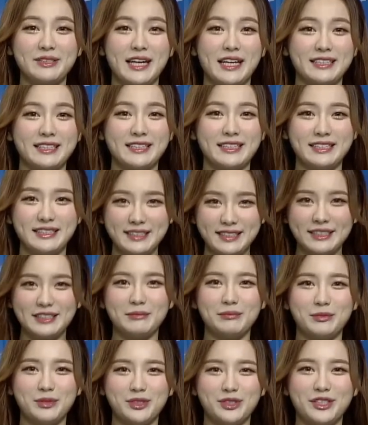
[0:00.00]
자신
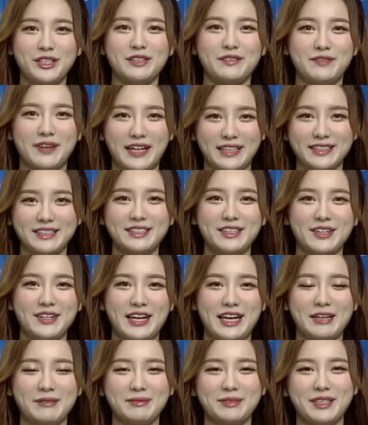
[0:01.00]
있으신 분들 많은
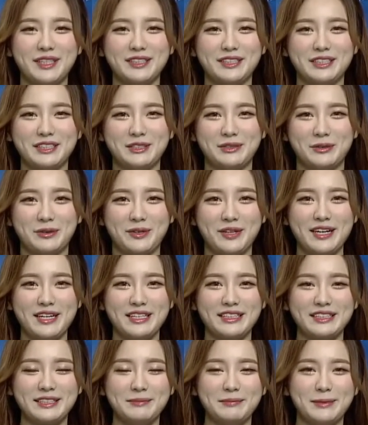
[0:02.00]
연락 부탁드리도록
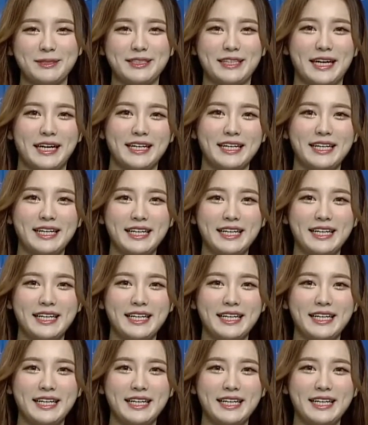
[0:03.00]
하겠습니다.